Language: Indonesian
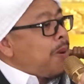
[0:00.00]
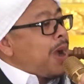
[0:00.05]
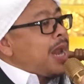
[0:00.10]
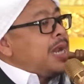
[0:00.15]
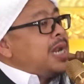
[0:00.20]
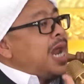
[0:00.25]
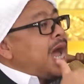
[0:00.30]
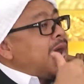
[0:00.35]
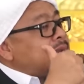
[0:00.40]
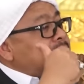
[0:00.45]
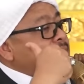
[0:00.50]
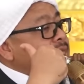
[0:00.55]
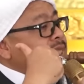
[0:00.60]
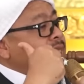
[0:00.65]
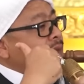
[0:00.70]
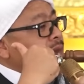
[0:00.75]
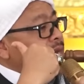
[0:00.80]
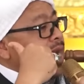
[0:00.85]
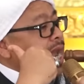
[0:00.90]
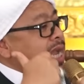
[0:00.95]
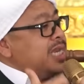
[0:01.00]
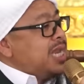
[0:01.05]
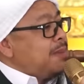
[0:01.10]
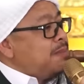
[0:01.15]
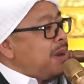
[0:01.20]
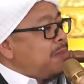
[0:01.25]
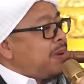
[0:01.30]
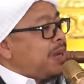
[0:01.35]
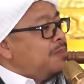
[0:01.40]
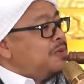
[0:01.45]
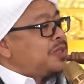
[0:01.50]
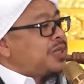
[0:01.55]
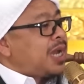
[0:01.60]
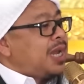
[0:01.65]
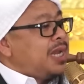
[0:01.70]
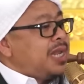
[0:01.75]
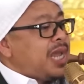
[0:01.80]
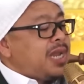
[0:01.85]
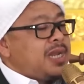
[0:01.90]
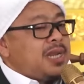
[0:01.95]
pada sejarahnya Bapak Ibu
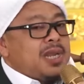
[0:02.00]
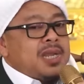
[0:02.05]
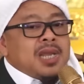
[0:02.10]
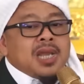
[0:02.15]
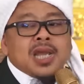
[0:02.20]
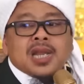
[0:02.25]
sekalian.